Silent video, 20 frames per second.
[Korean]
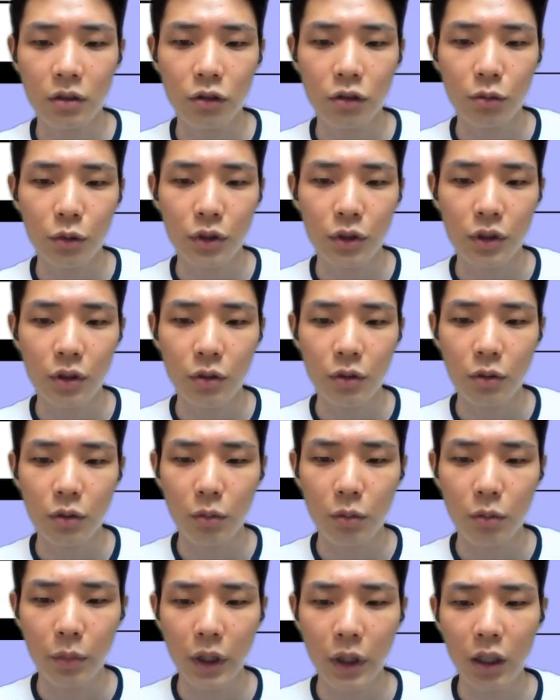두 번째로,
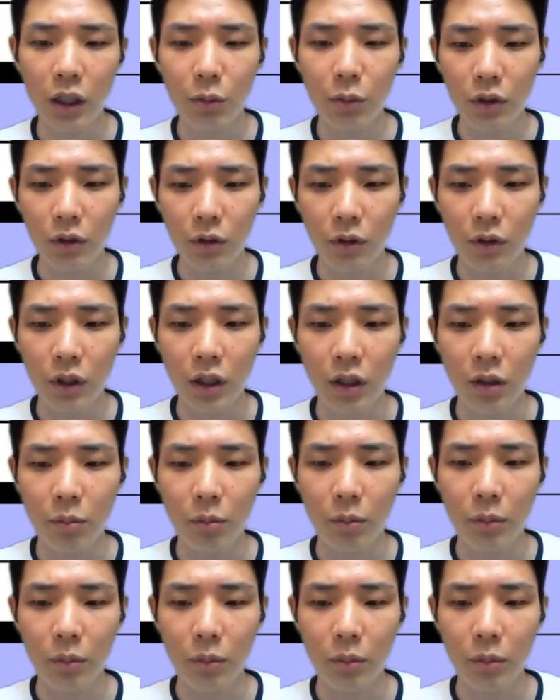파라미터와